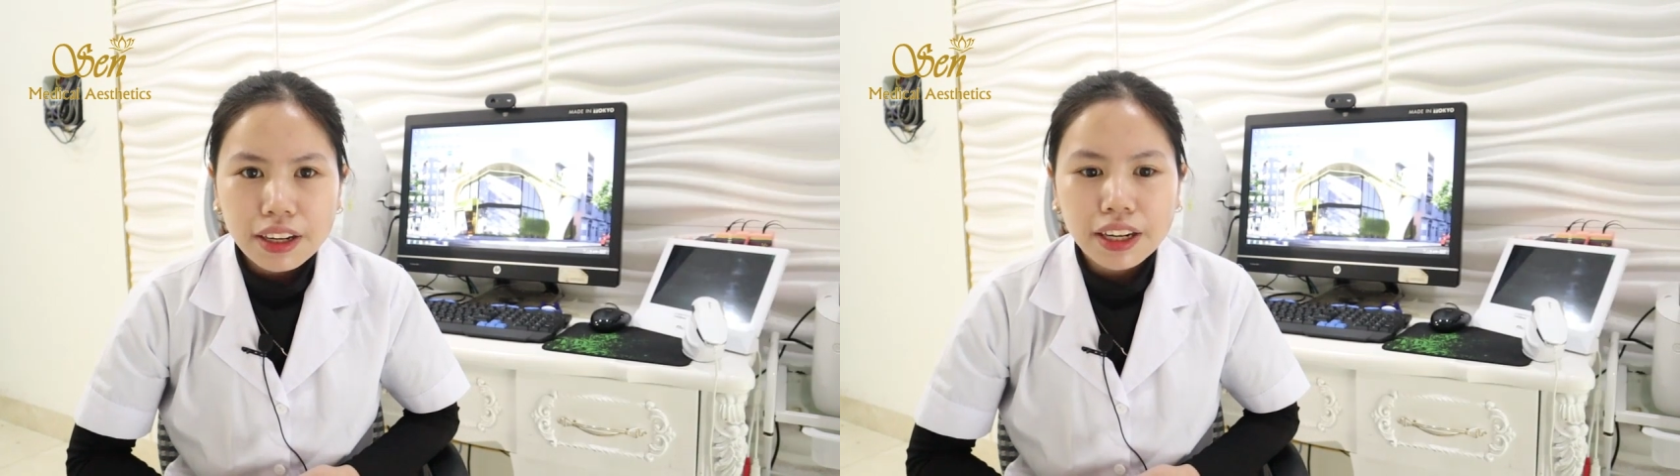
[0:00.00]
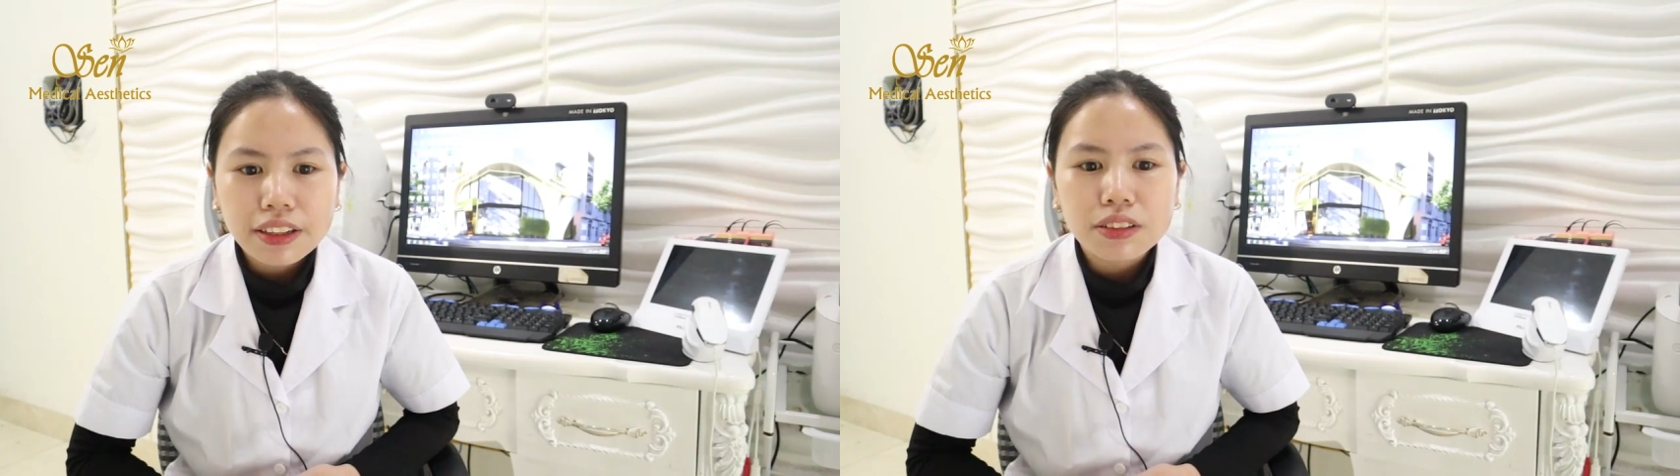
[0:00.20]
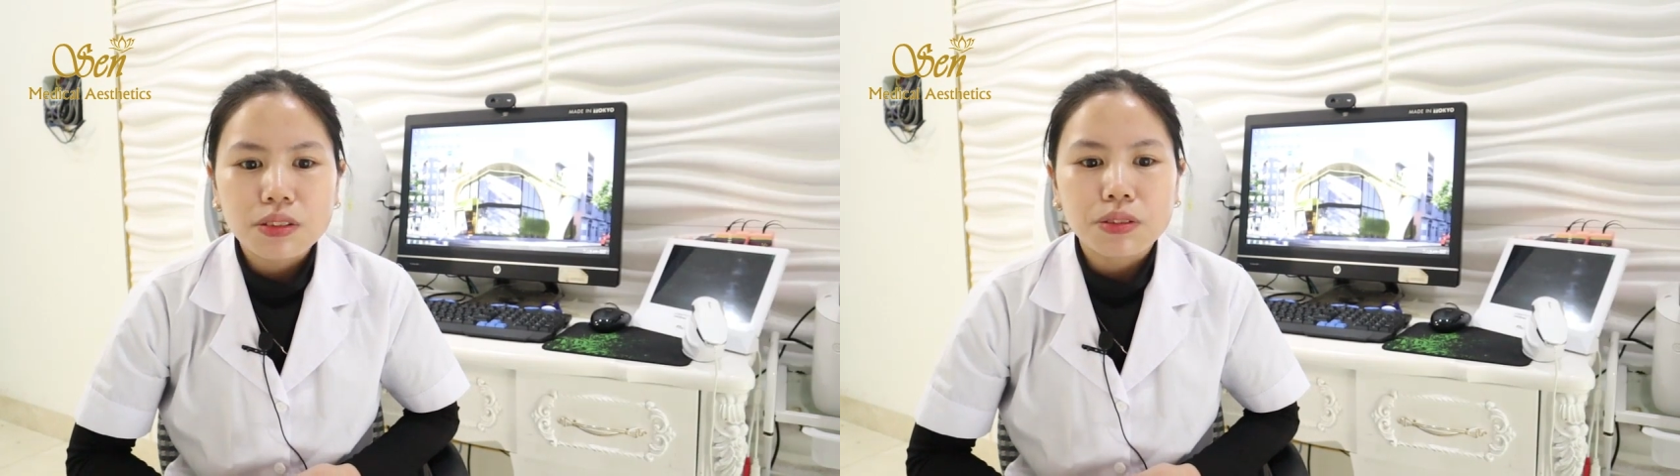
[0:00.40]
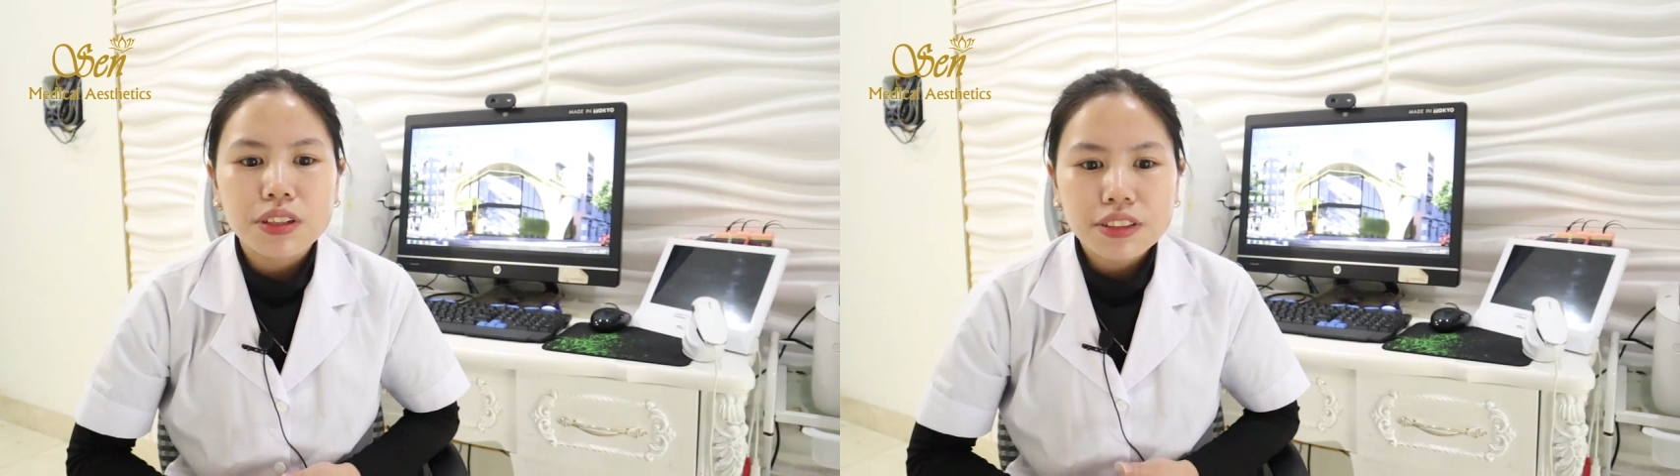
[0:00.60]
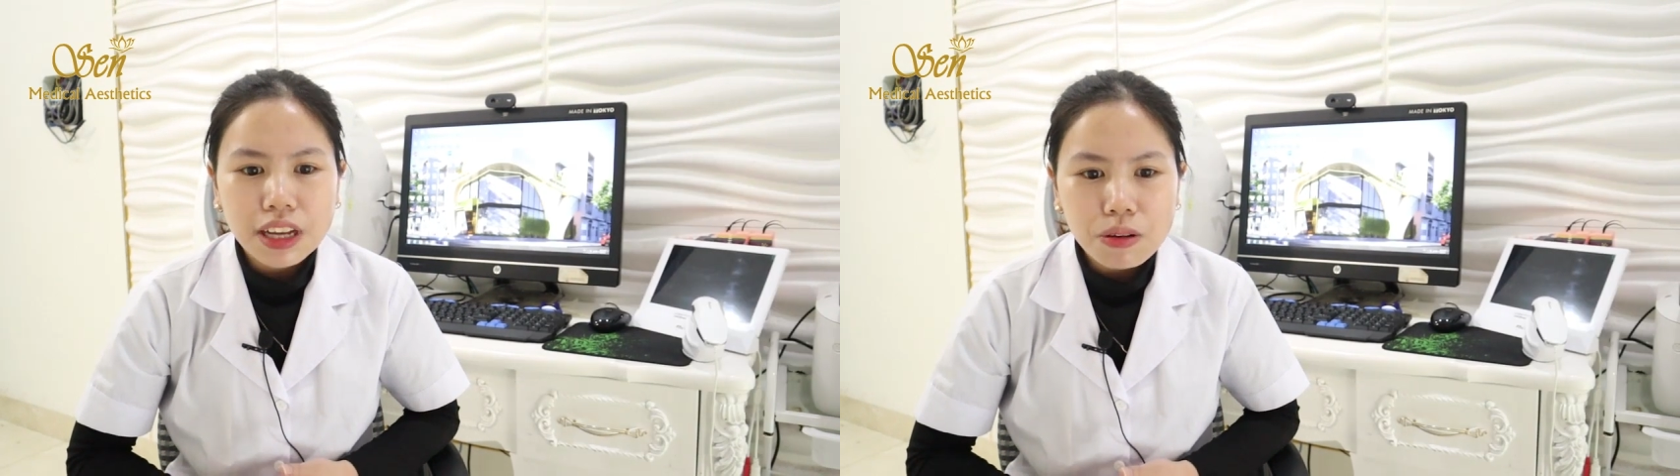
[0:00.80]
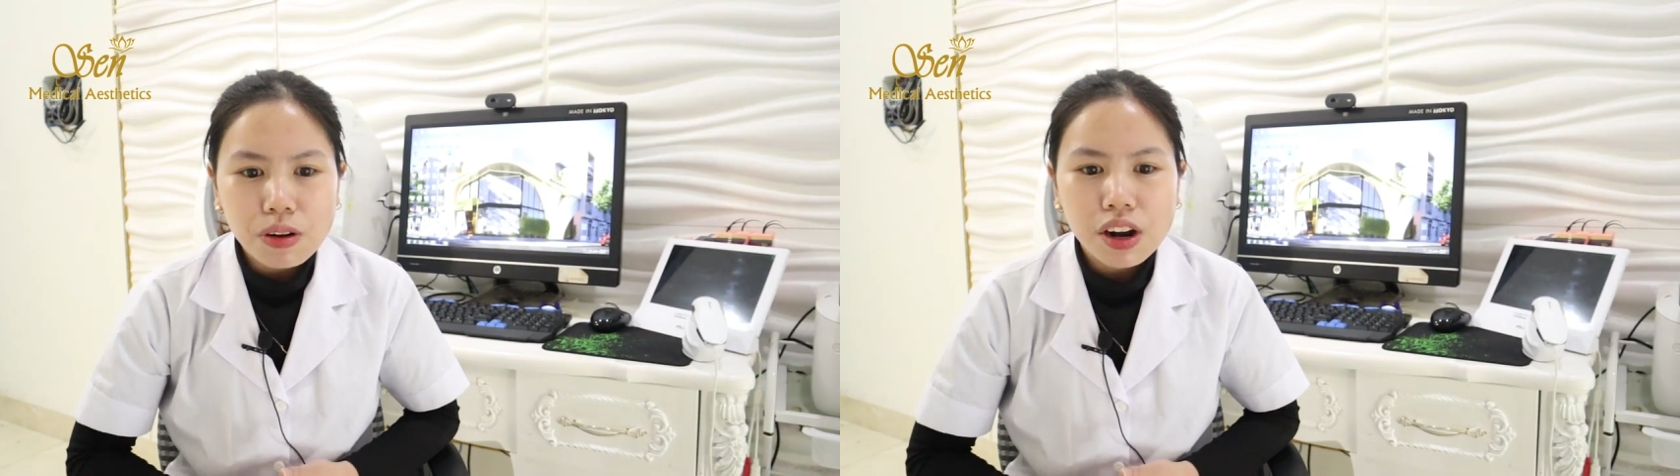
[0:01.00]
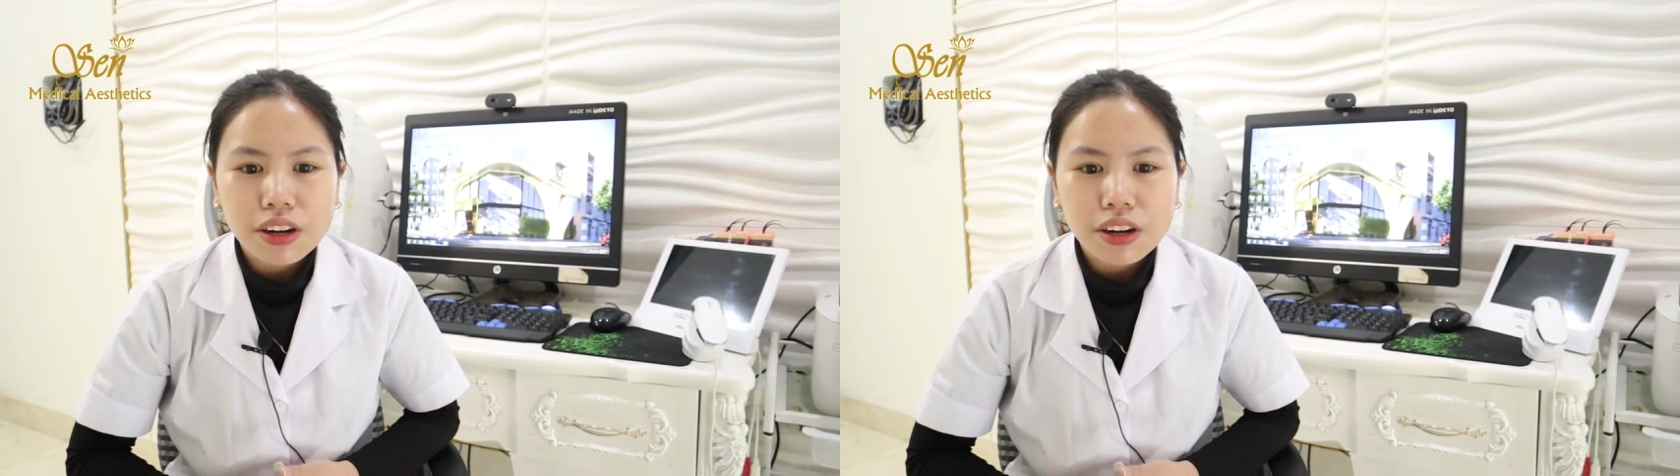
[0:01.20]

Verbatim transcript: Cách dùng như sau.